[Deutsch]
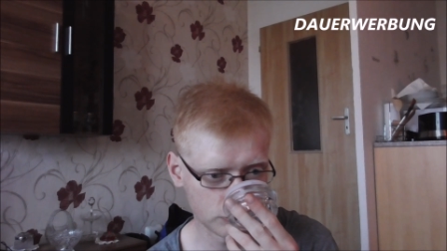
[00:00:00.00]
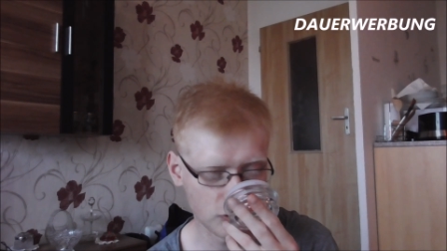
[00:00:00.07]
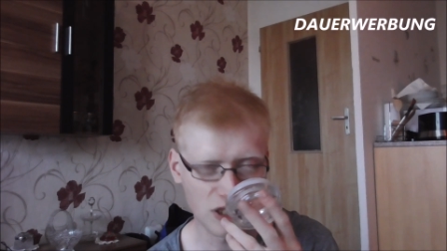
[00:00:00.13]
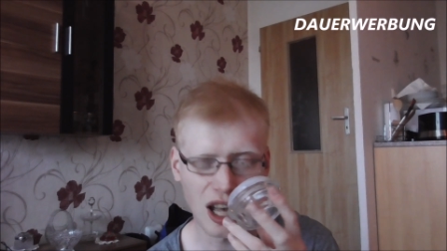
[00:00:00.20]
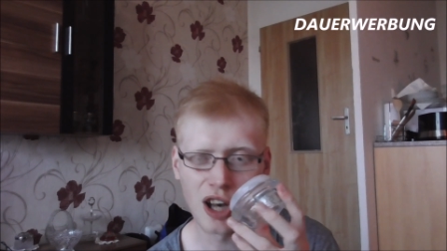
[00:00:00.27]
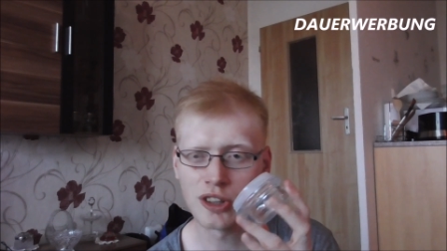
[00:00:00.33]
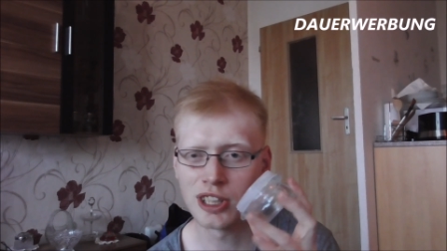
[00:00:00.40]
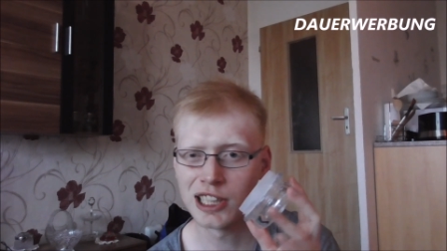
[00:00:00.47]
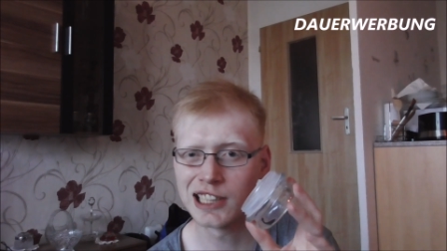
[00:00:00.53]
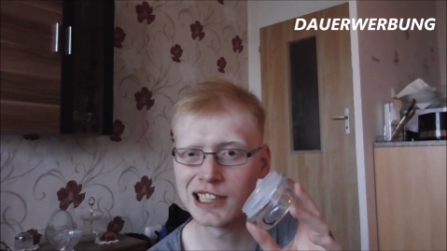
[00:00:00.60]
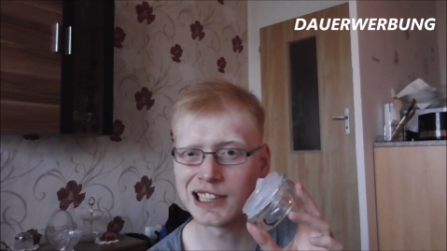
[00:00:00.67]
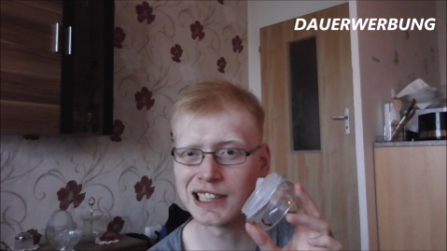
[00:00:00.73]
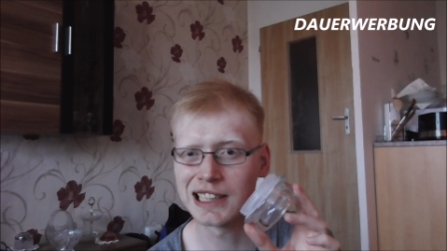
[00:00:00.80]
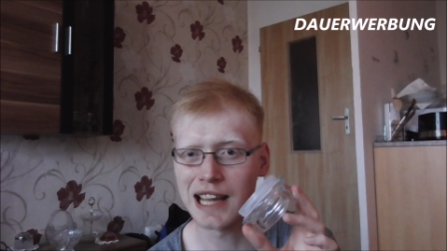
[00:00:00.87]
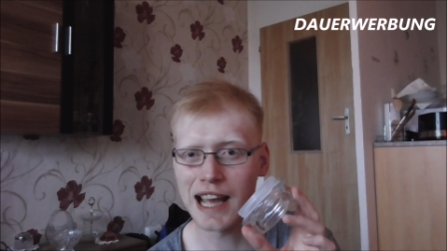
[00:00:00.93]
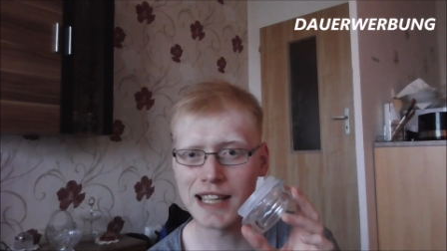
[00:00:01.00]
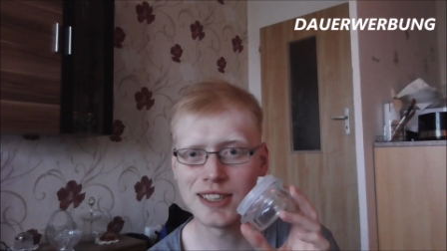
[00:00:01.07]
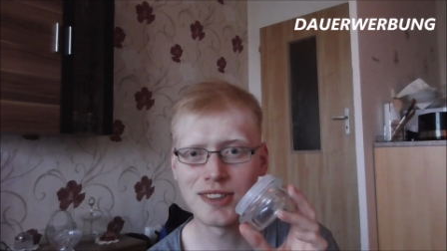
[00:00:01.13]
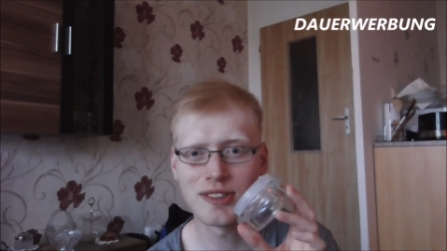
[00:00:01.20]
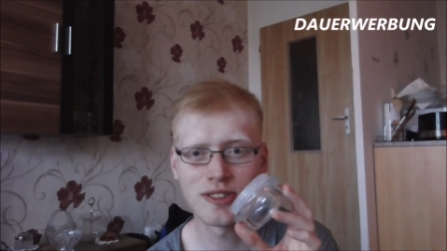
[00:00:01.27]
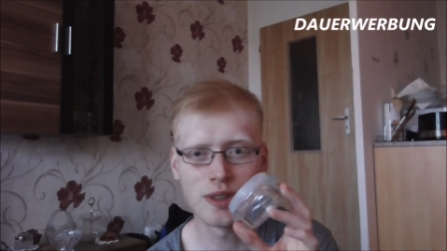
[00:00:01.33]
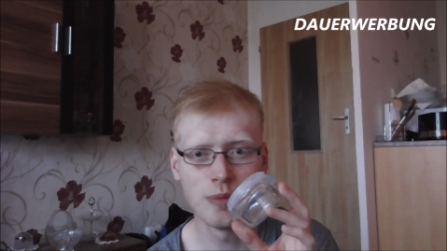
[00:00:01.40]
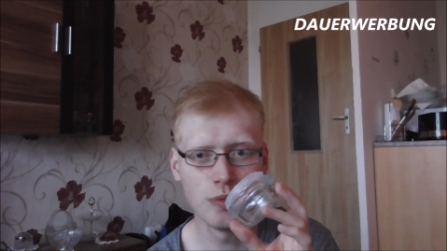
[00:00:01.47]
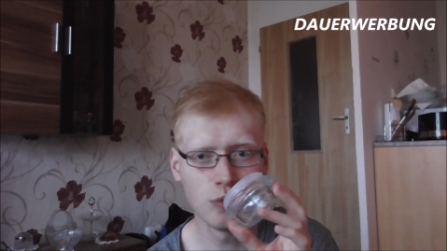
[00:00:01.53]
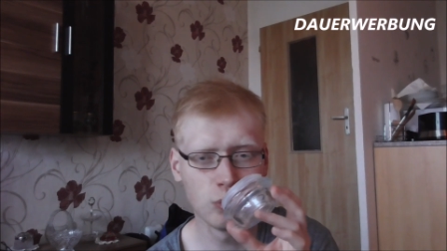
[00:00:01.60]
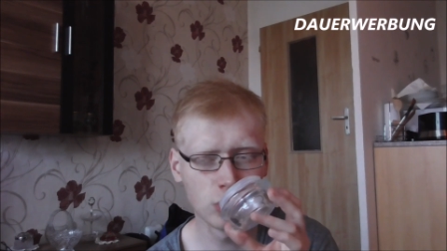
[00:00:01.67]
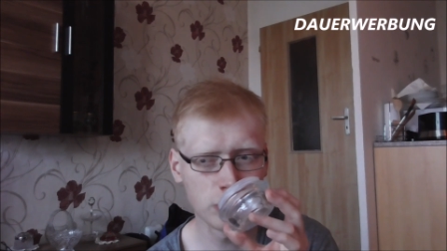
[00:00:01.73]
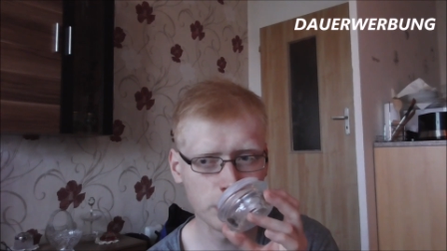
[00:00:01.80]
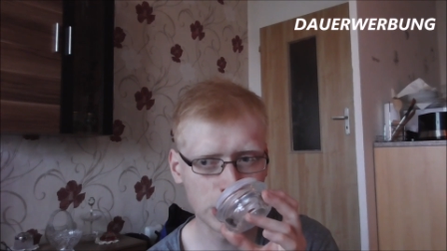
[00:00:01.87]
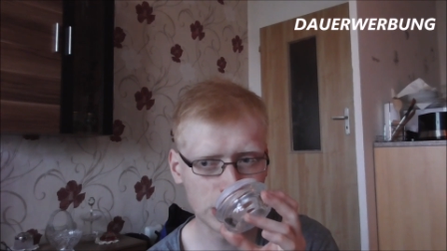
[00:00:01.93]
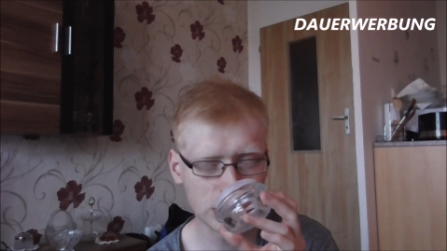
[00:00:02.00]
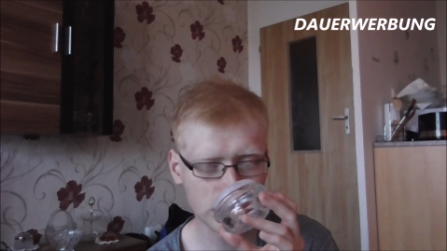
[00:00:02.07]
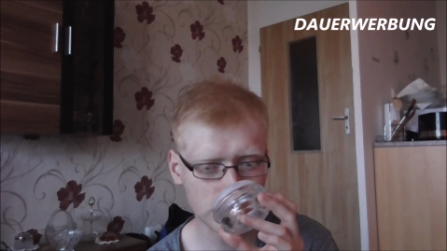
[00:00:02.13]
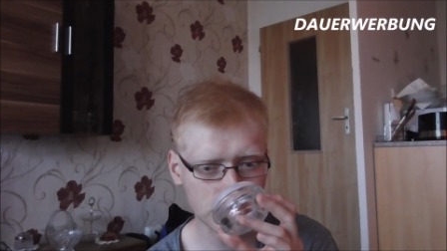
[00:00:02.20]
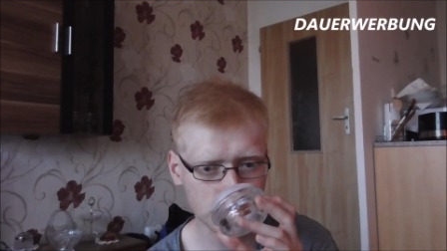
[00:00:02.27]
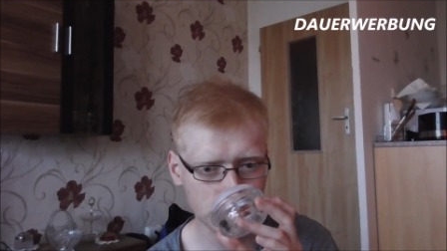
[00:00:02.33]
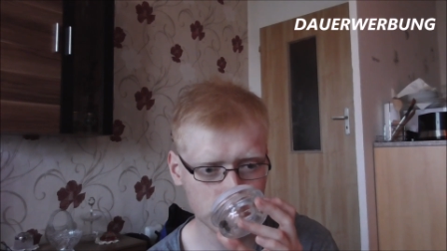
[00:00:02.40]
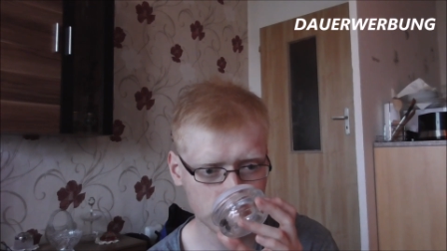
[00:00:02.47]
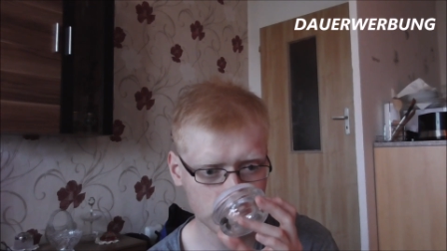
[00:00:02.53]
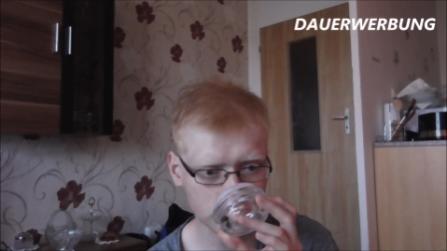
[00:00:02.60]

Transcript: ist auch eine kleine Zimtnote mit drin